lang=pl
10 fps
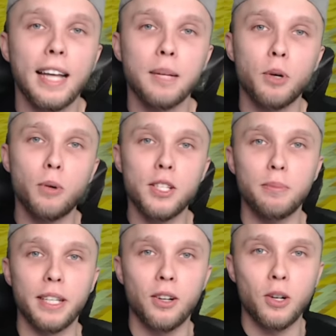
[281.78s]
a na pokładzie
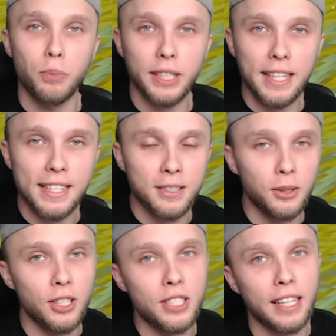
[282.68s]
mojego komputera
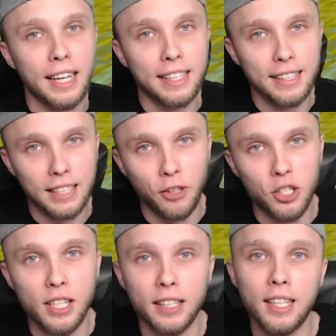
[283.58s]
znajduje się karta
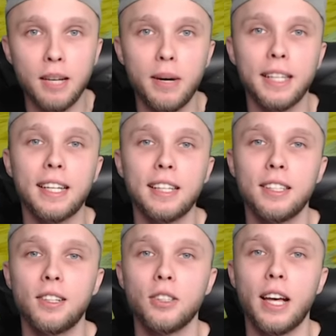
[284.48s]
graficzna Gigabyte
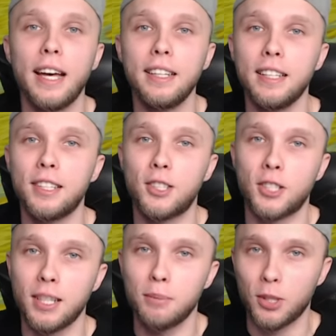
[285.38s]
Radeon RX
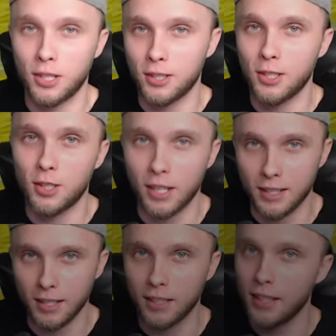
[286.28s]

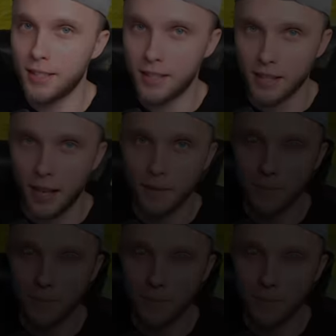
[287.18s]
7600 XT.